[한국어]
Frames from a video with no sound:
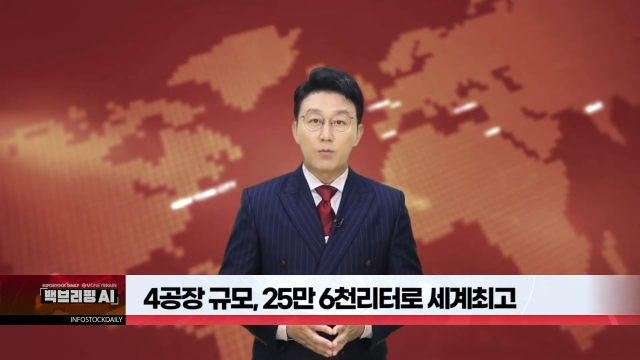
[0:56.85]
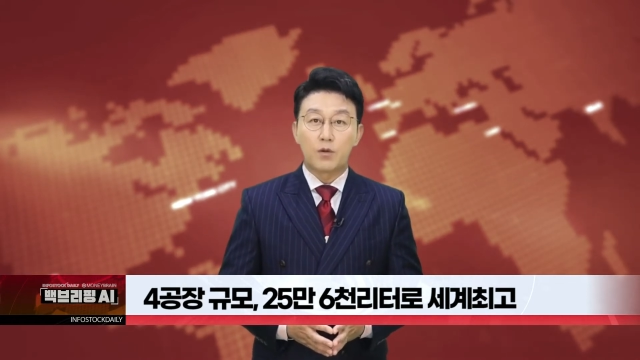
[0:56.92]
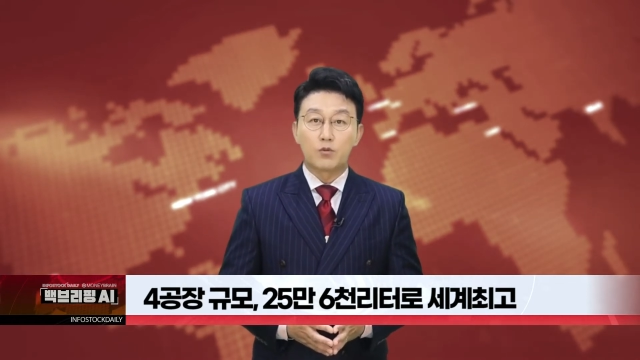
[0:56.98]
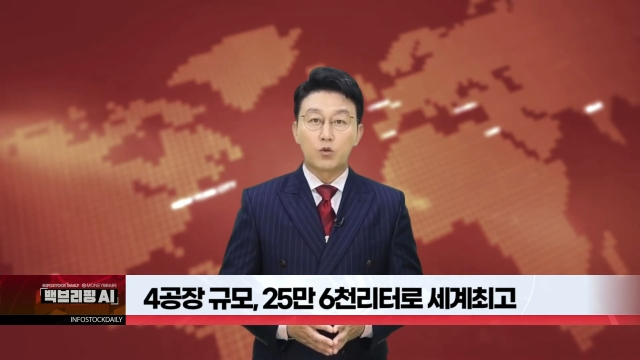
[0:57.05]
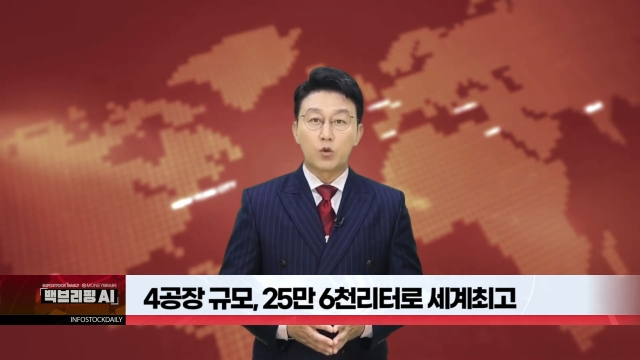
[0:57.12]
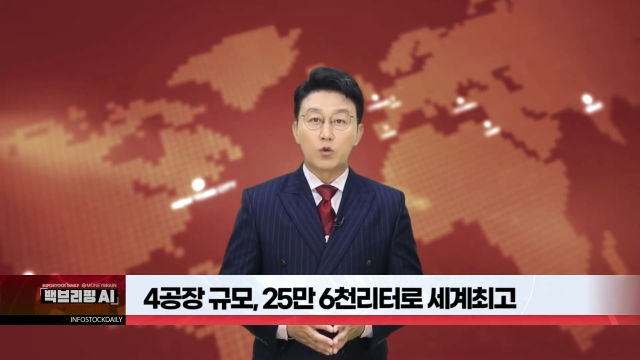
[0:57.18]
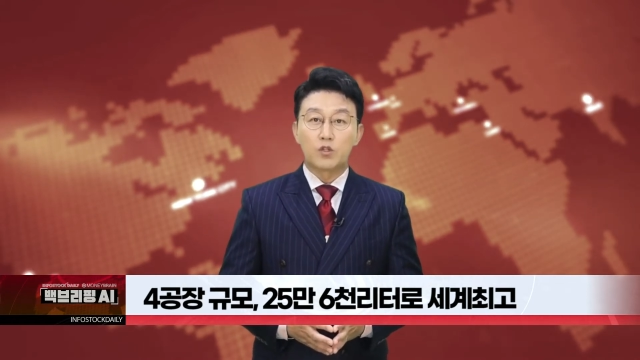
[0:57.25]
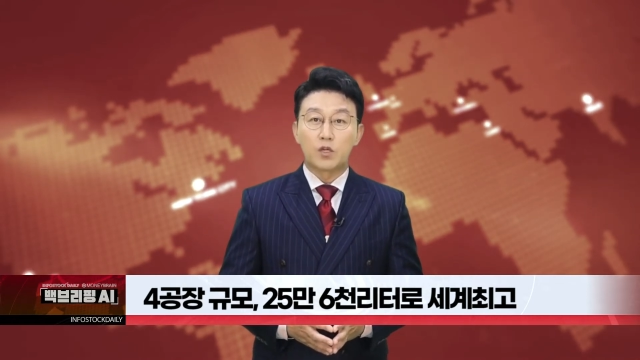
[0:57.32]

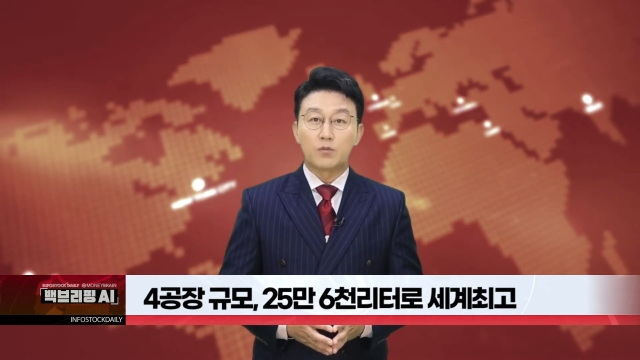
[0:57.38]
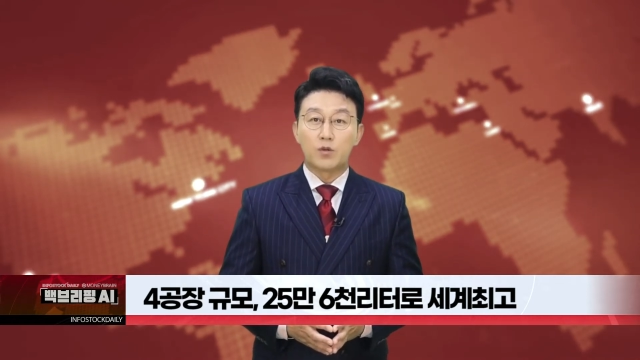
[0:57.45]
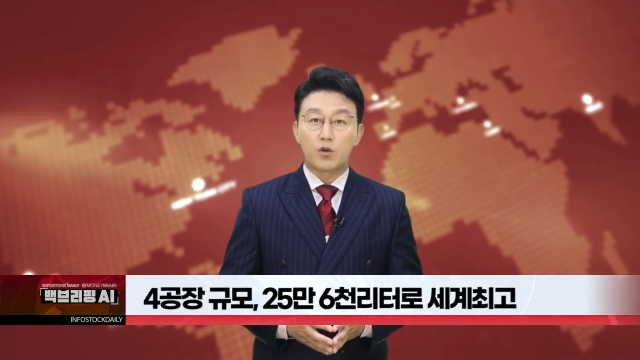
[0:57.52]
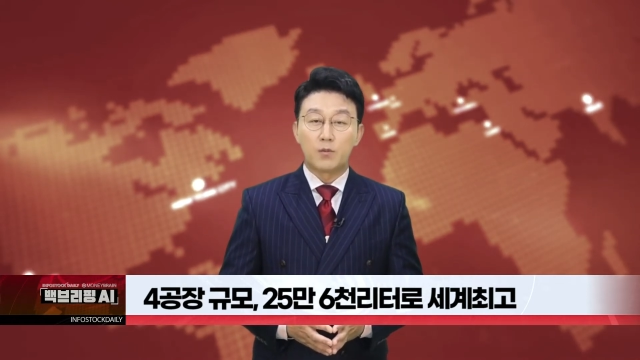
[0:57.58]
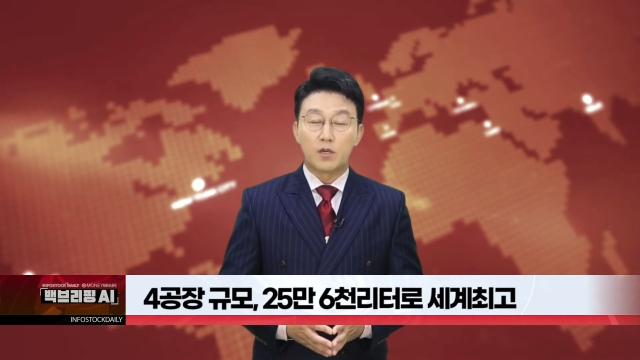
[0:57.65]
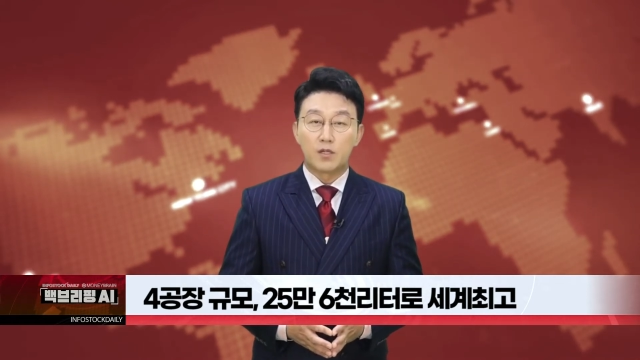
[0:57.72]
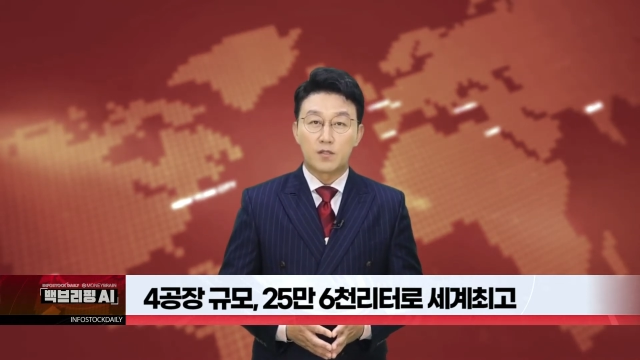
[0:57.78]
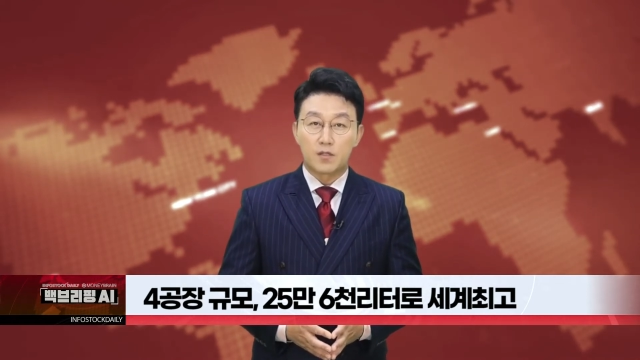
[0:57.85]
있던 종전
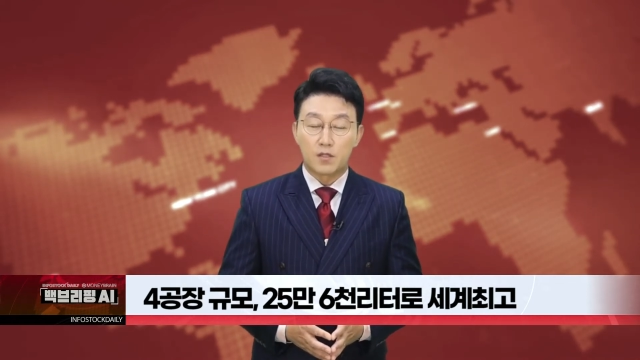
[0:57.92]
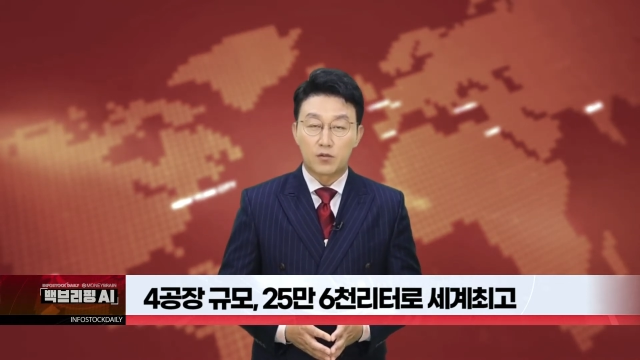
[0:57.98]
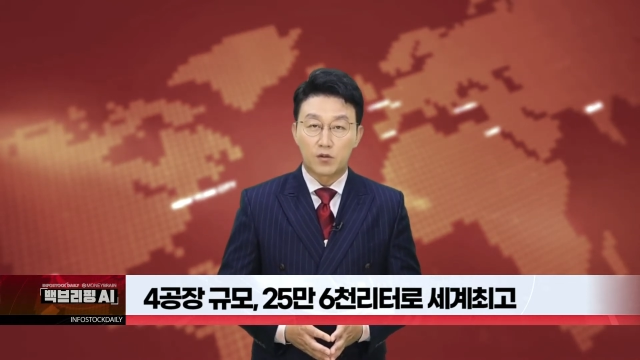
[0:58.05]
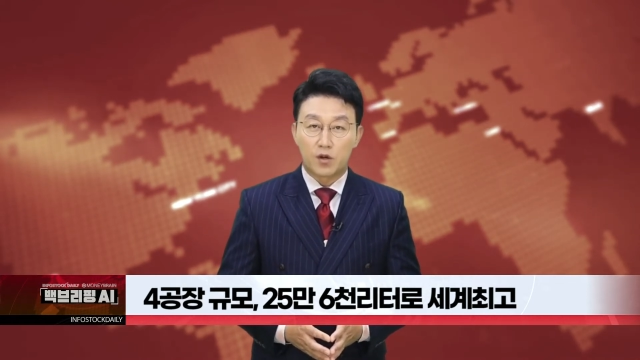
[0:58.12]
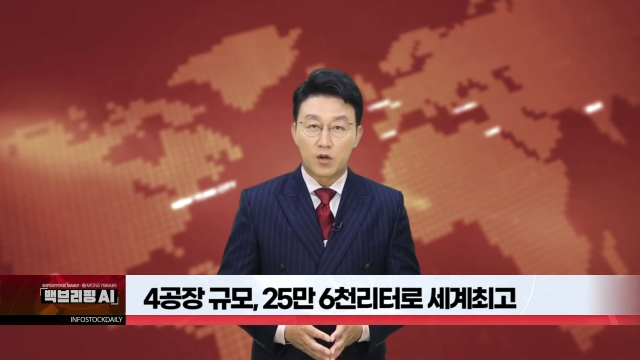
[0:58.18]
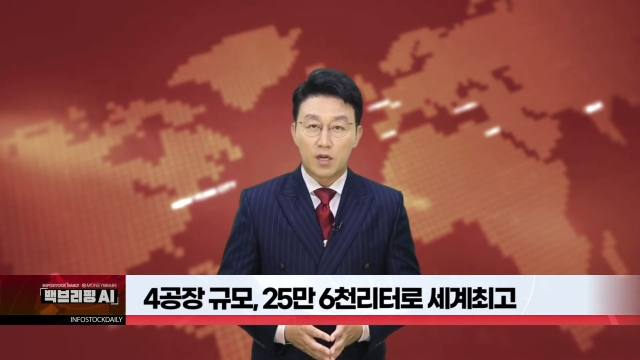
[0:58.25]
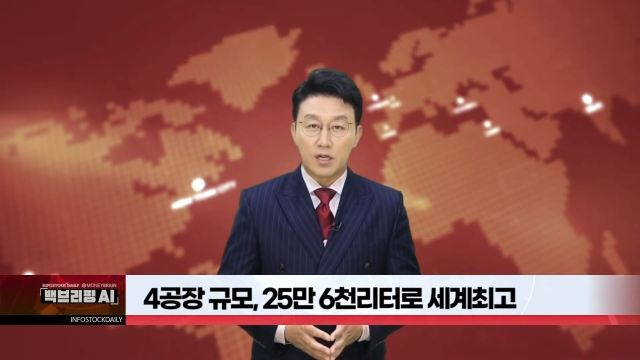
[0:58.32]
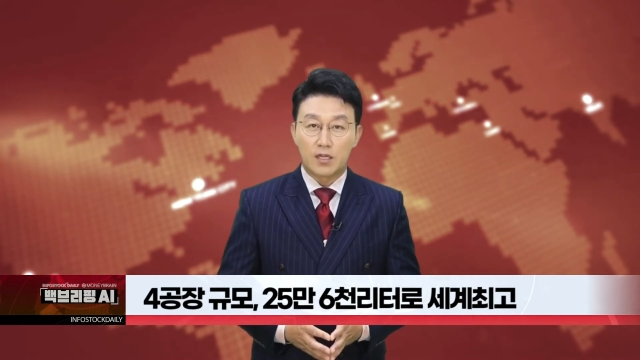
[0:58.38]
기록을
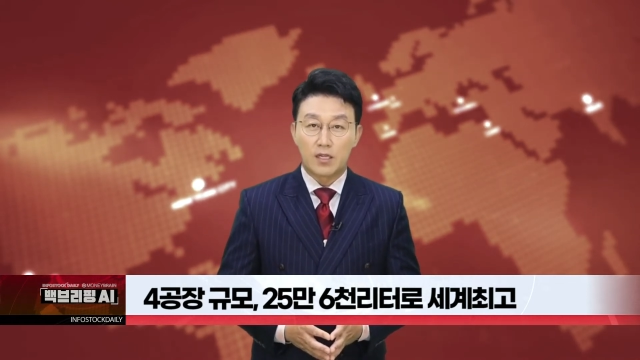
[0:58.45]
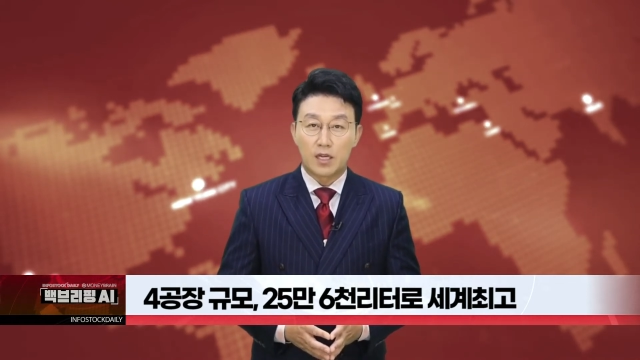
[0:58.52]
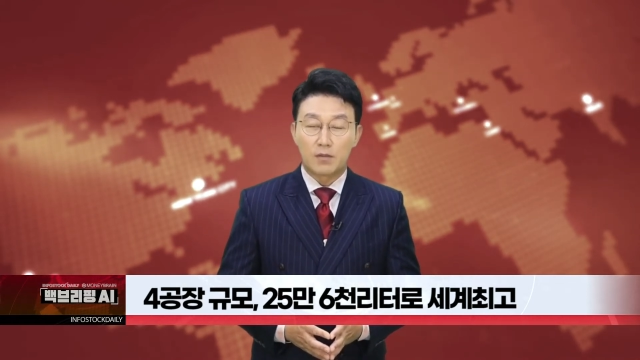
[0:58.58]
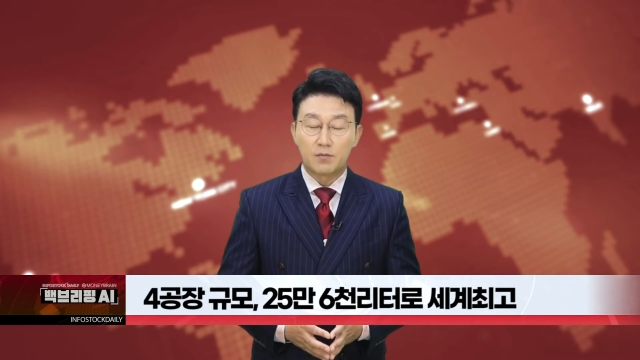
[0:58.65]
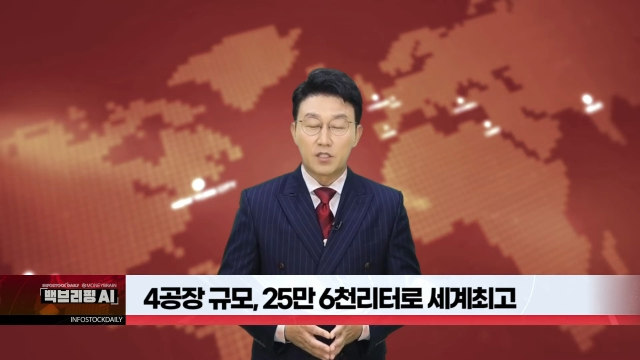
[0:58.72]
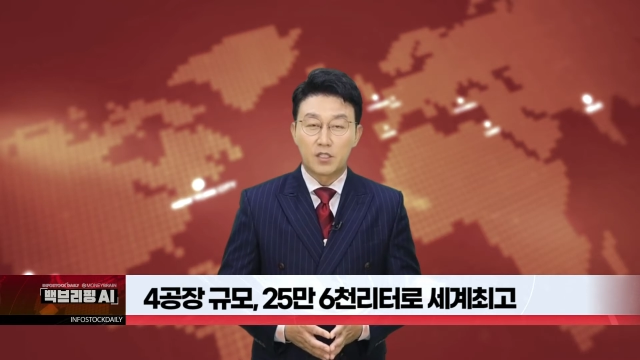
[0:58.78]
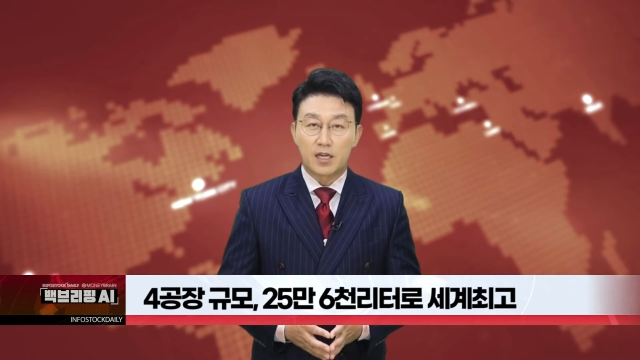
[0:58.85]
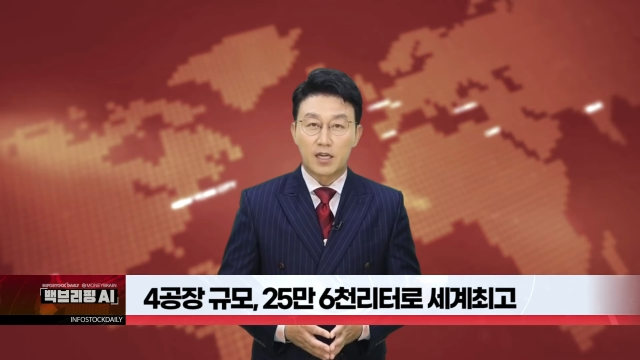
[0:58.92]
스스로
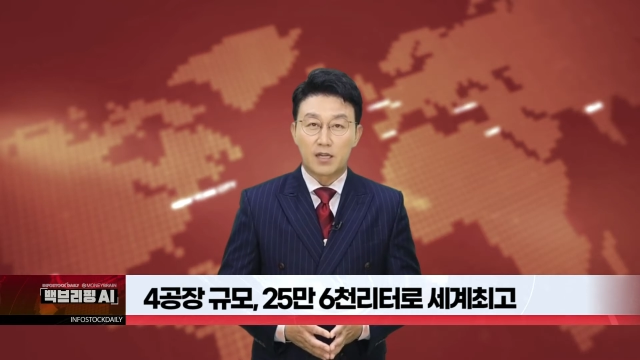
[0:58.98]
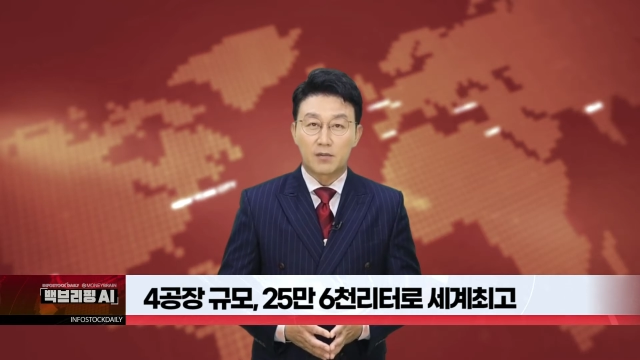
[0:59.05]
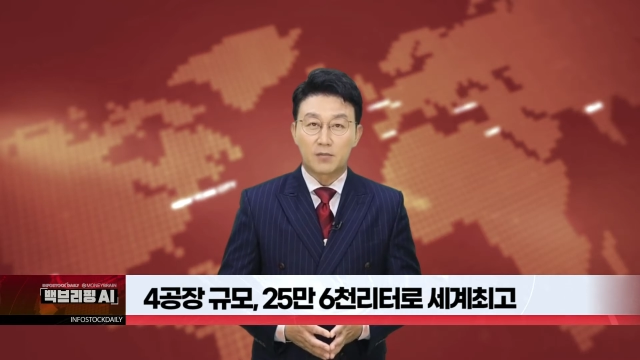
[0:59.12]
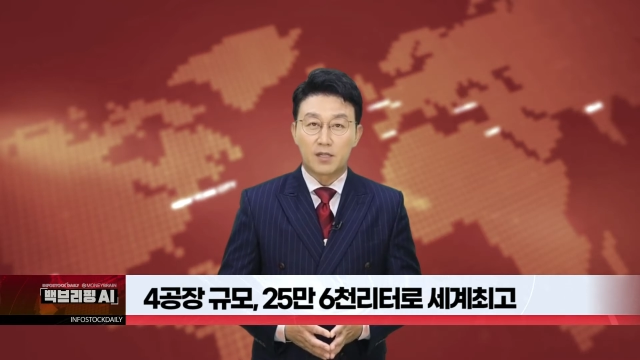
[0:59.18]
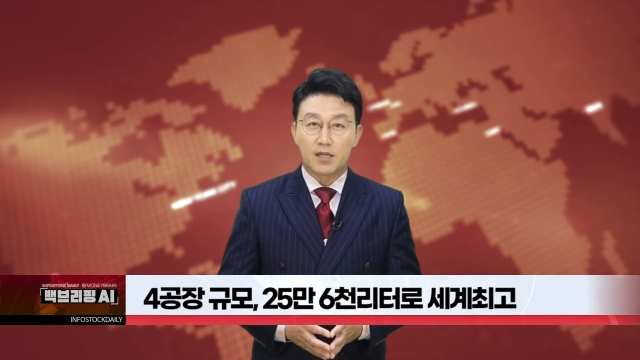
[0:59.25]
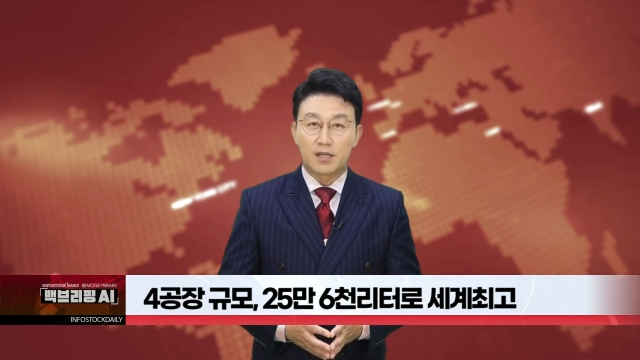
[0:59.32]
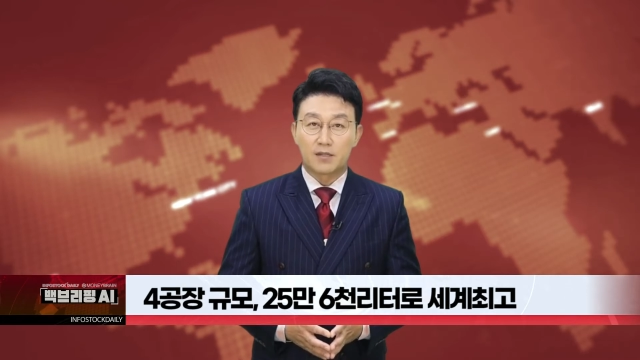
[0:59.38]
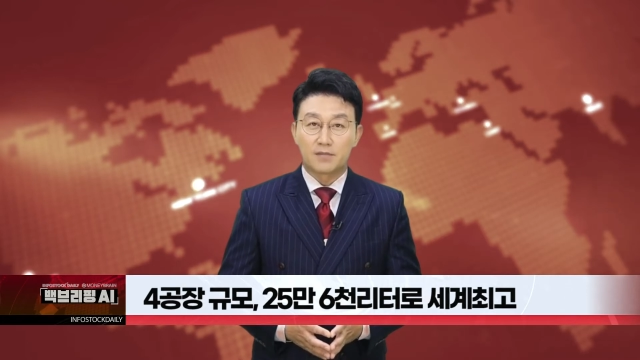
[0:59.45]
갱신하게
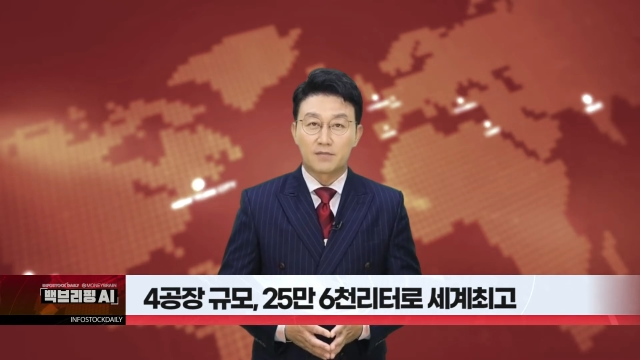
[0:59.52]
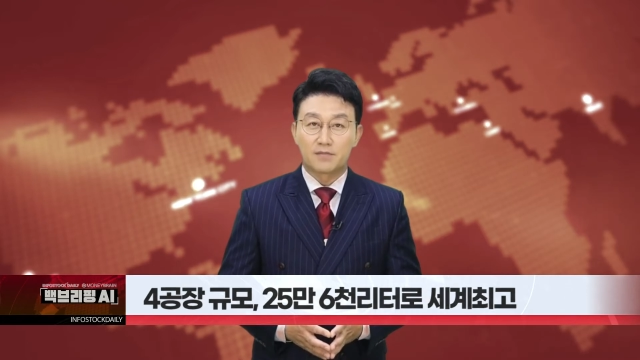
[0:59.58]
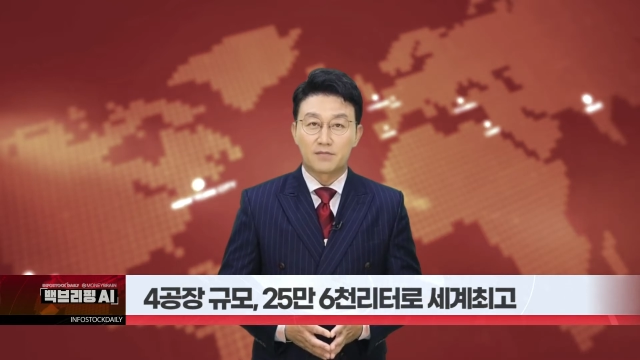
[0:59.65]
됩니다.